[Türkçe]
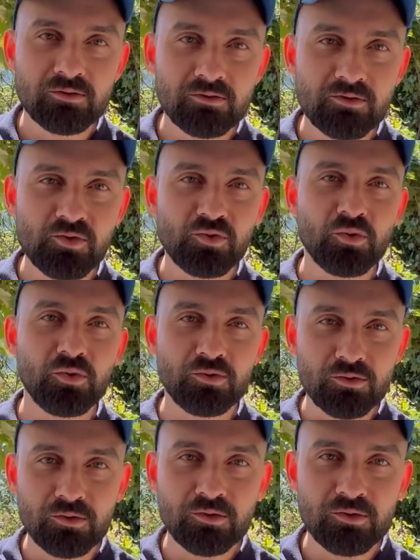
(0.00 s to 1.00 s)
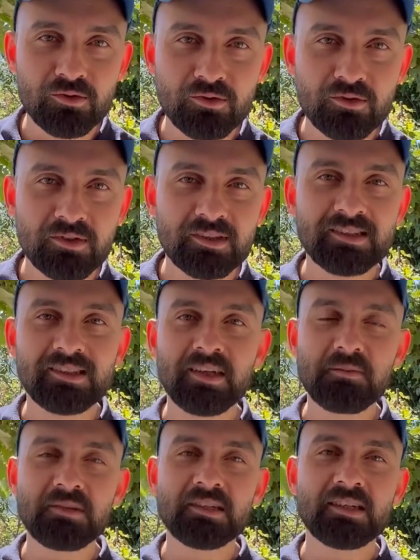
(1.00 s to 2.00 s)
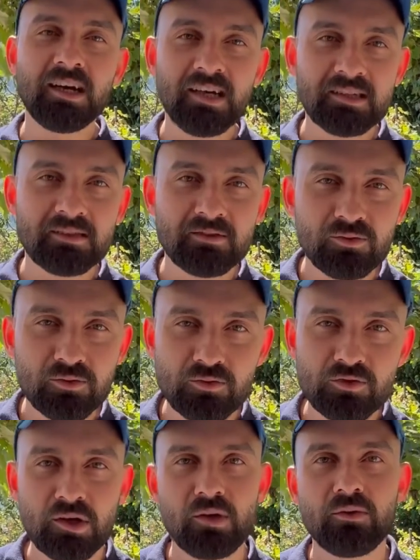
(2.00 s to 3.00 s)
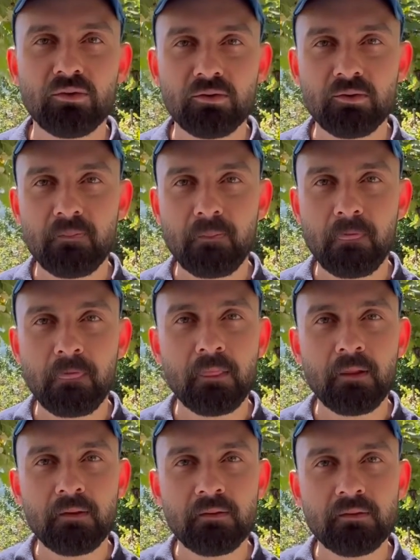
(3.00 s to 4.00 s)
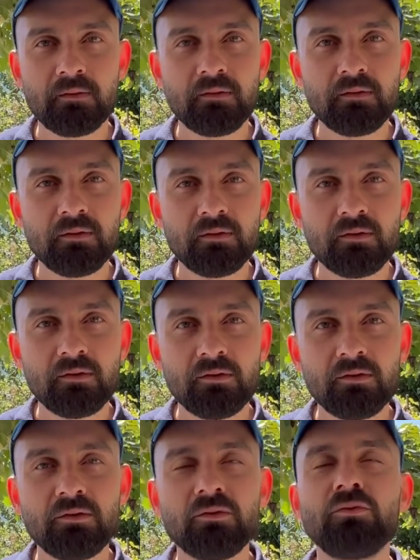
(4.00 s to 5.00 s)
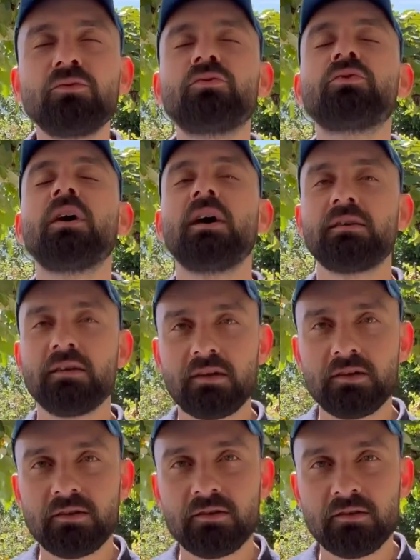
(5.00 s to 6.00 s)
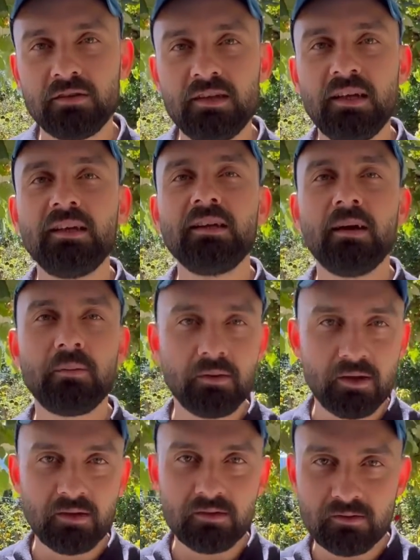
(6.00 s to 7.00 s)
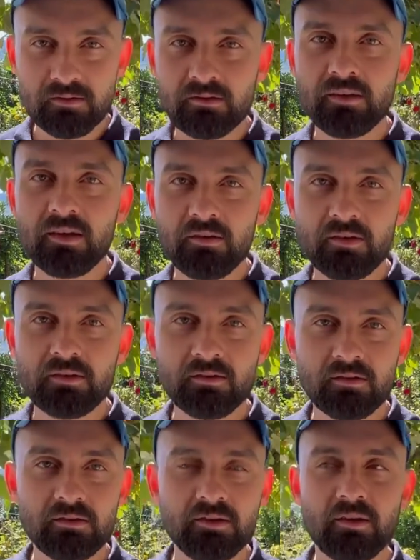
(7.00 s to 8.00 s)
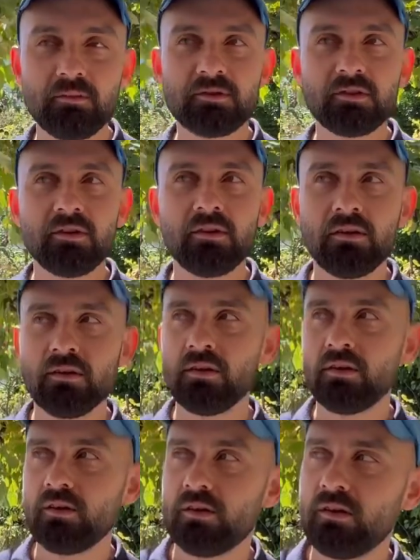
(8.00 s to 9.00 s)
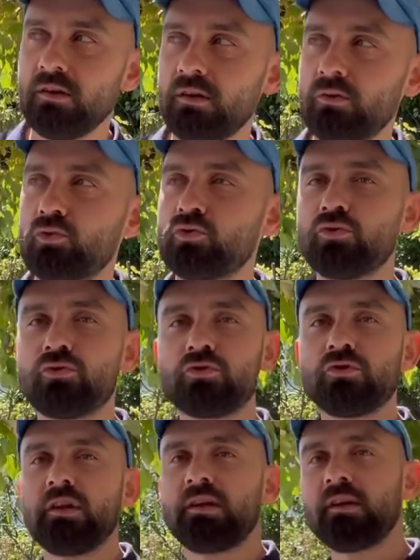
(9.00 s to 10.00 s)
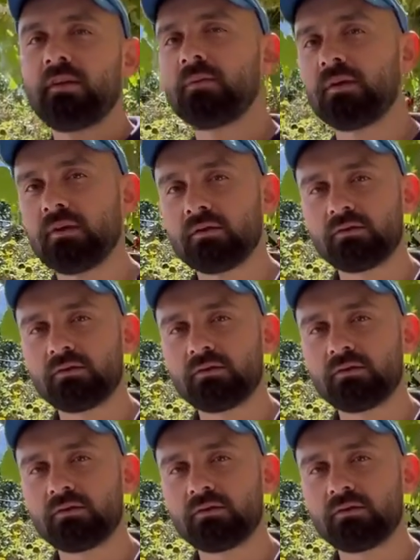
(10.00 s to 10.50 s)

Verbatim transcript: Evet. Söğütlü. Evet. Remzi Garden düğün salonu. Remzi Garden bu derenin kenarındaki mi? Yukarıdaki. Yukarıdaki. Yeni yapılan. İkinci şube. Evet. Tamam. Remzi'nin e, üçüncü yeni yapılan.